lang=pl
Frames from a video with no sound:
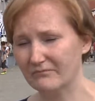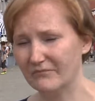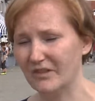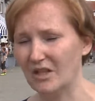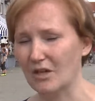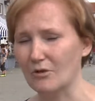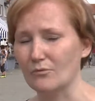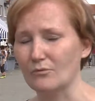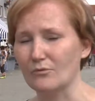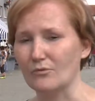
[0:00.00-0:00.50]

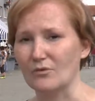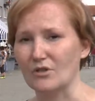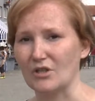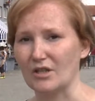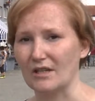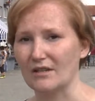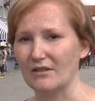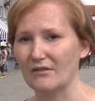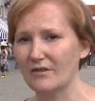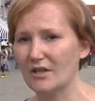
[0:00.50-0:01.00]
w kierunku
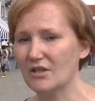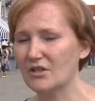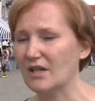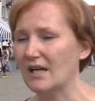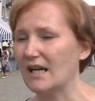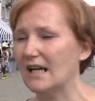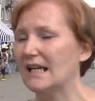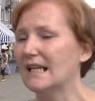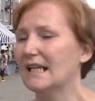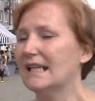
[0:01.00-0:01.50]

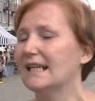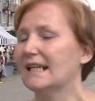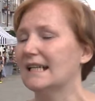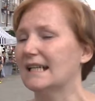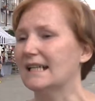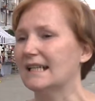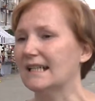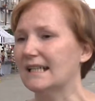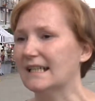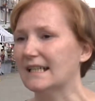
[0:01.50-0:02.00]
średniowiecza,
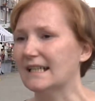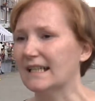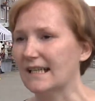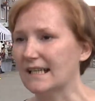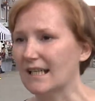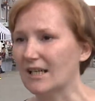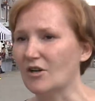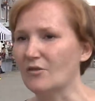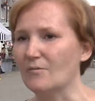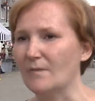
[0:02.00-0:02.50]
e,
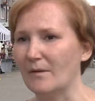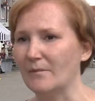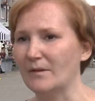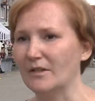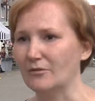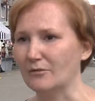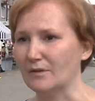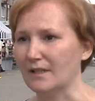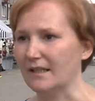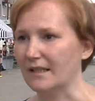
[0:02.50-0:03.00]
dlatego
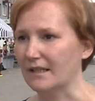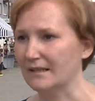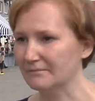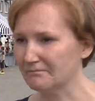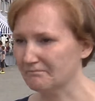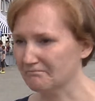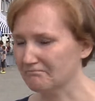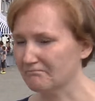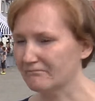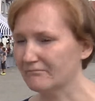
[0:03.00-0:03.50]
mamy tutaj
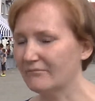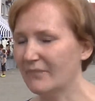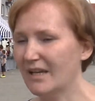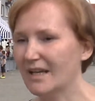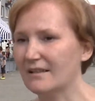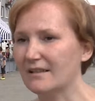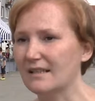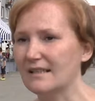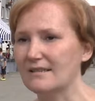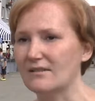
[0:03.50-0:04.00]

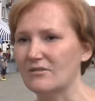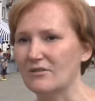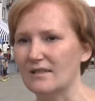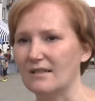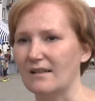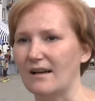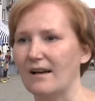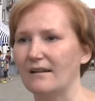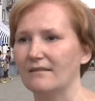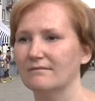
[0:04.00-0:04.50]
piękne
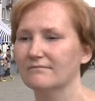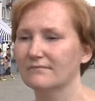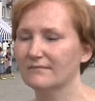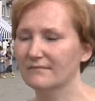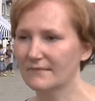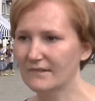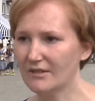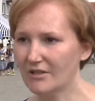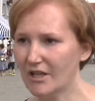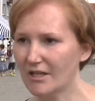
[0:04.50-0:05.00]
stoiska
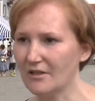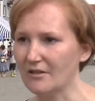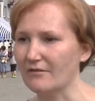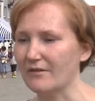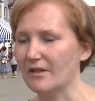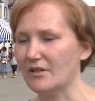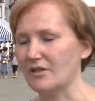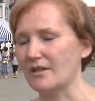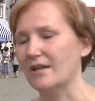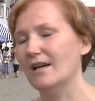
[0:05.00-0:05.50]

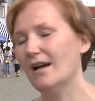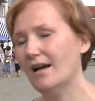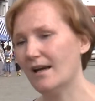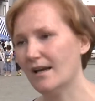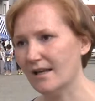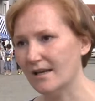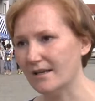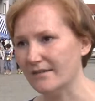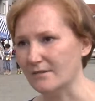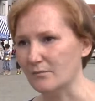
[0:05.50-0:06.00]
średniowieczne,
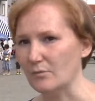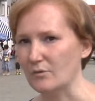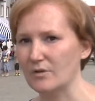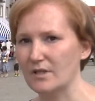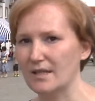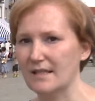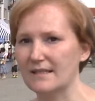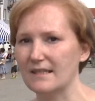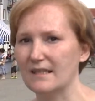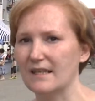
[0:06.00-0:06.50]
ale i
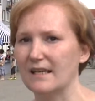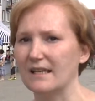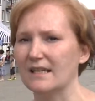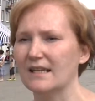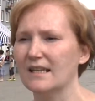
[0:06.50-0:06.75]
współczesne.